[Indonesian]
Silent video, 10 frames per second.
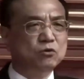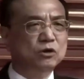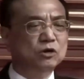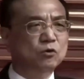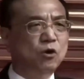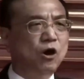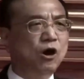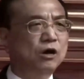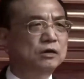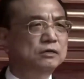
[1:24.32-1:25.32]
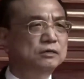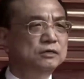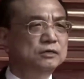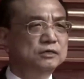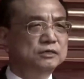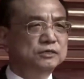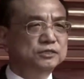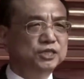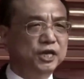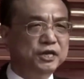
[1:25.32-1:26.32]
Dia merasa hal itu benar-benar
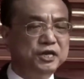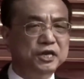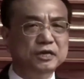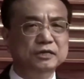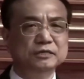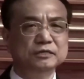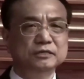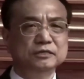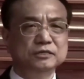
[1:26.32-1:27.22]
tidak dapat dipercaya dan